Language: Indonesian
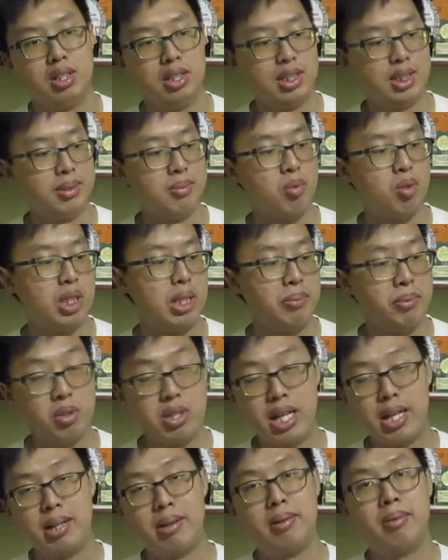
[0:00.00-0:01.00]
semua aku
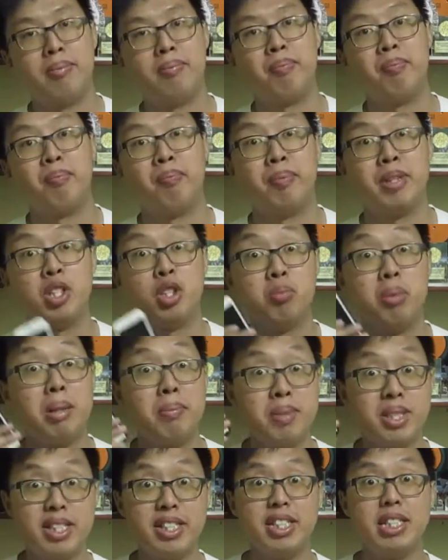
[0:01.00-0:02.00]
udah mencoba
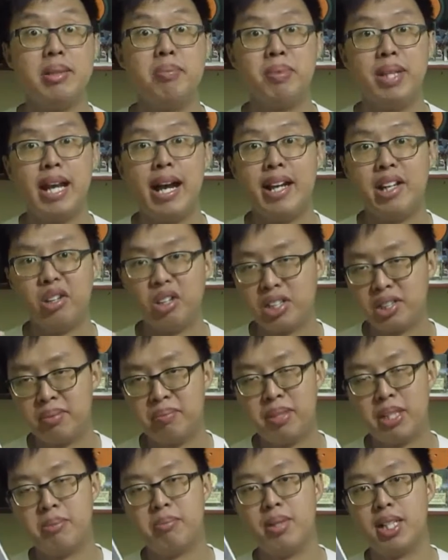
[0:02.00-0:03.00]
mencicipi
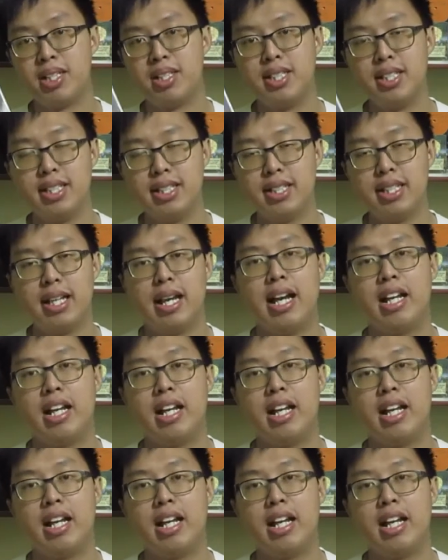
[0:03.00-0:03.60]
iOS 14 di